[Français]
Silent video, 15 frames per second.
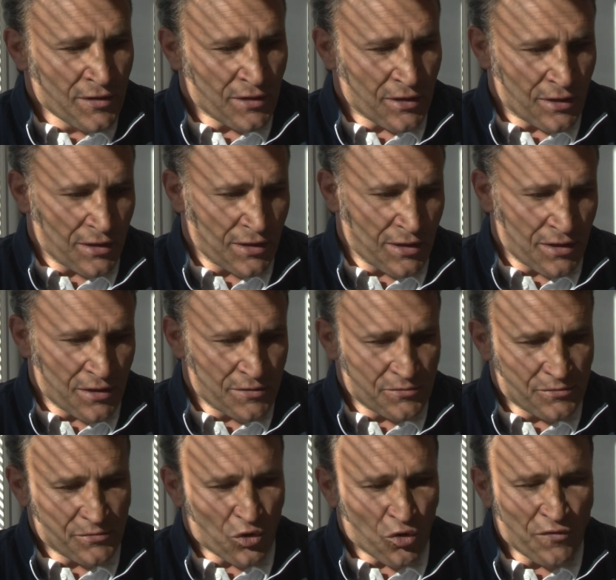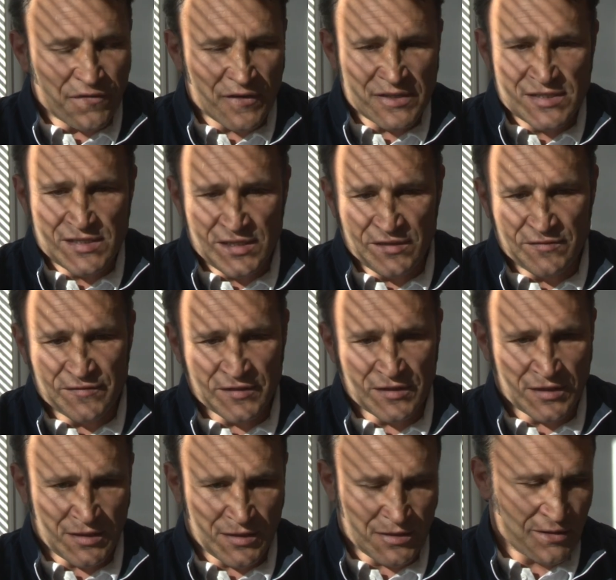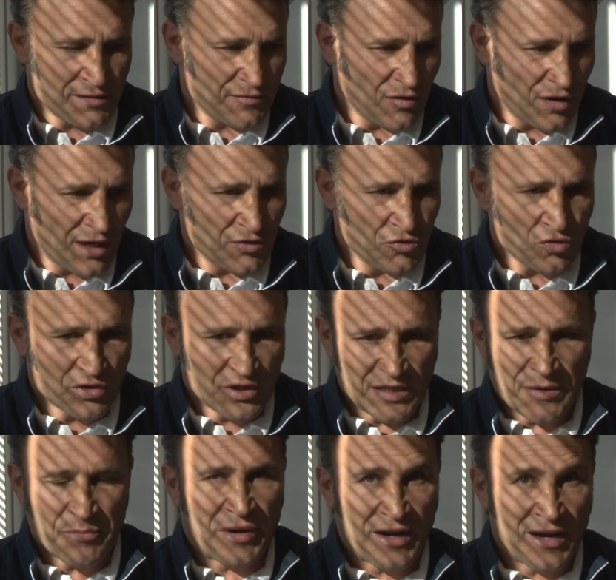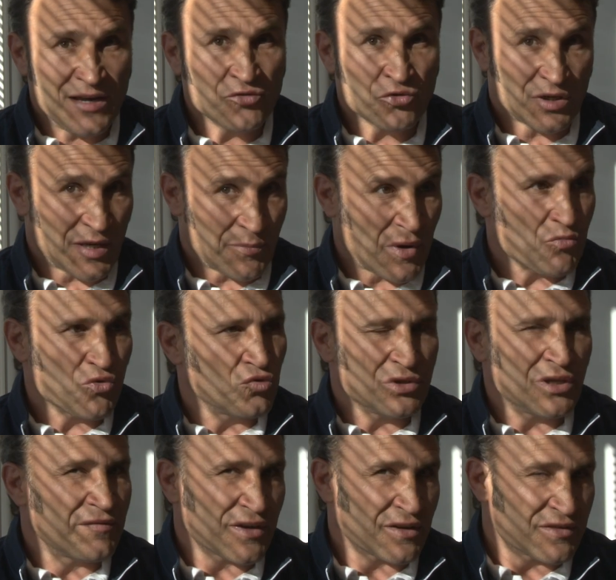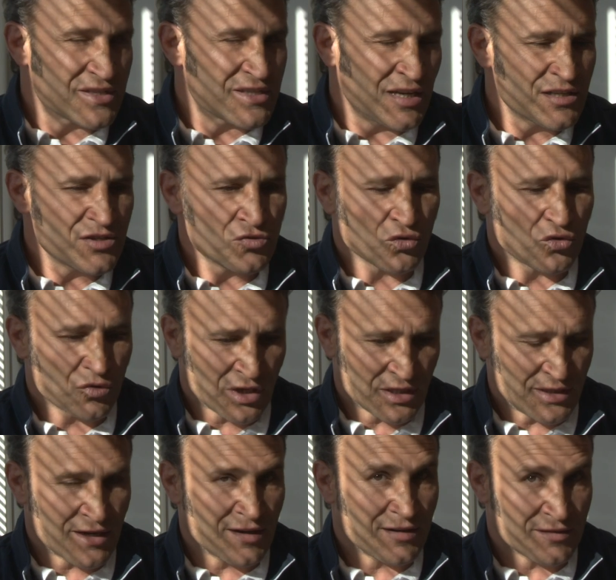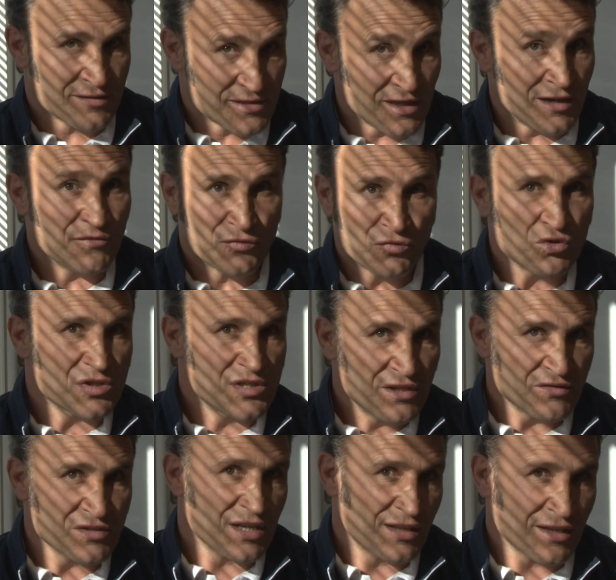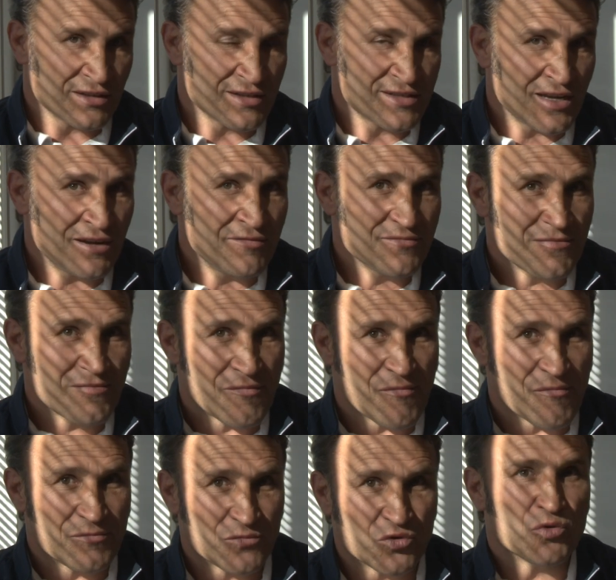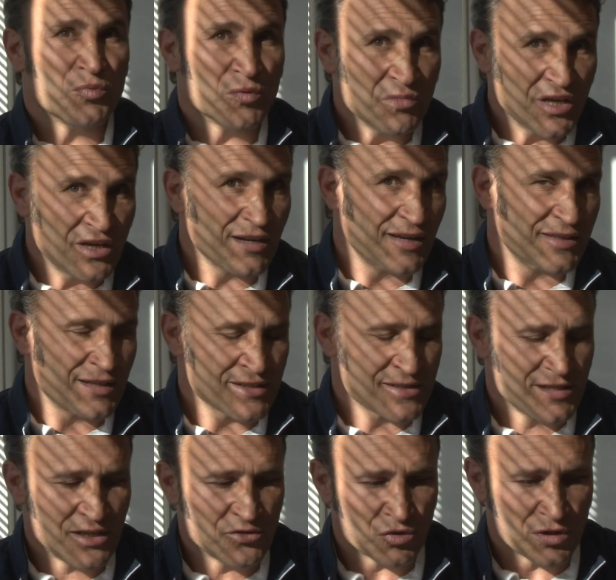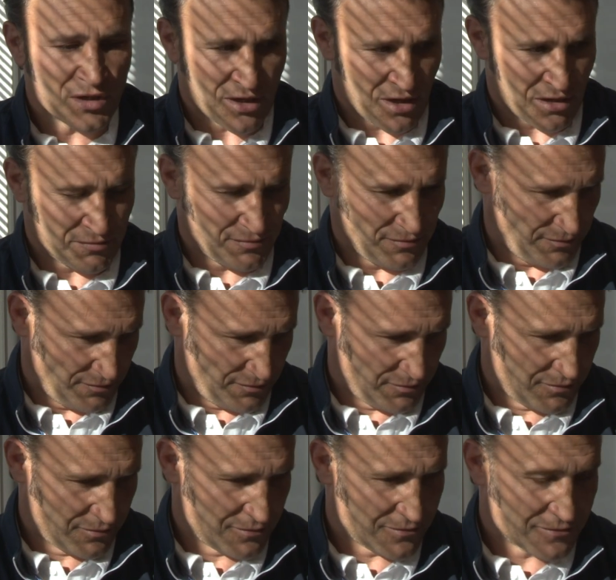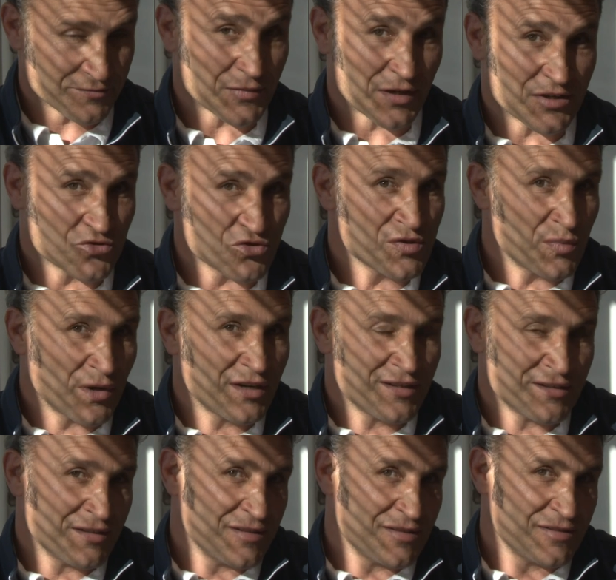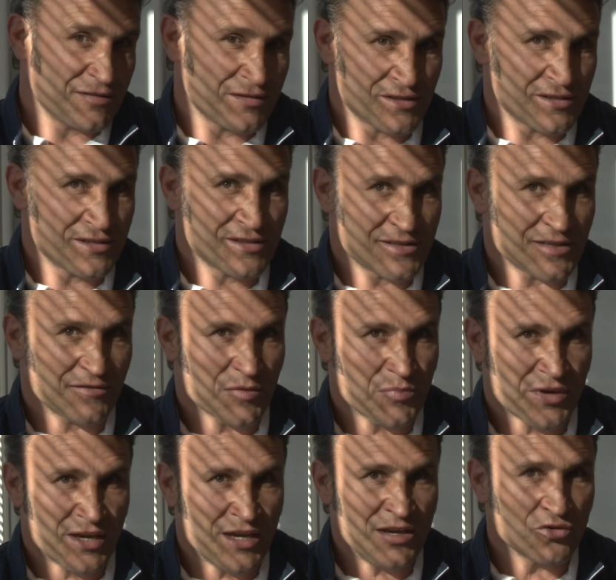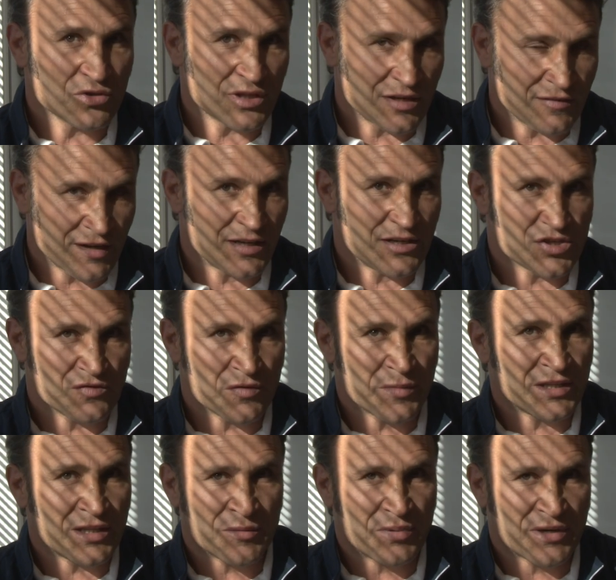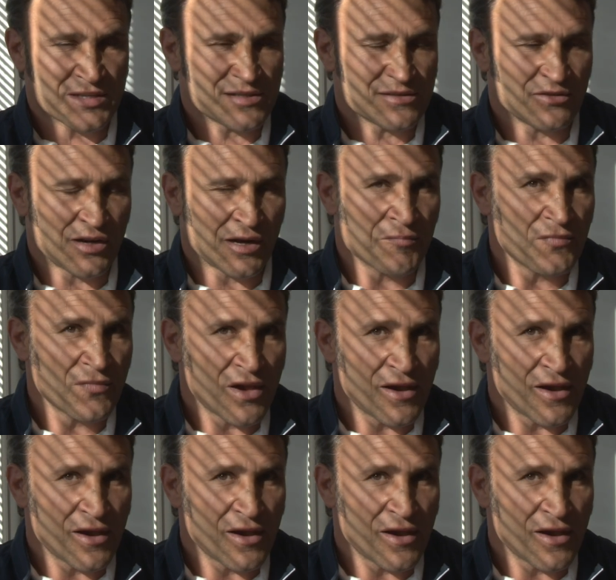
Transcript: euh, offensif, euh, voilà, donc il n'est pas là, donc il n'y a pas beaucoup d'effervescence, donc on attend ça, vous aussi vous attendez ça, le public attend ça, donc mais j'espère que ça va payer le travail que je vais mettre en place. Voilà.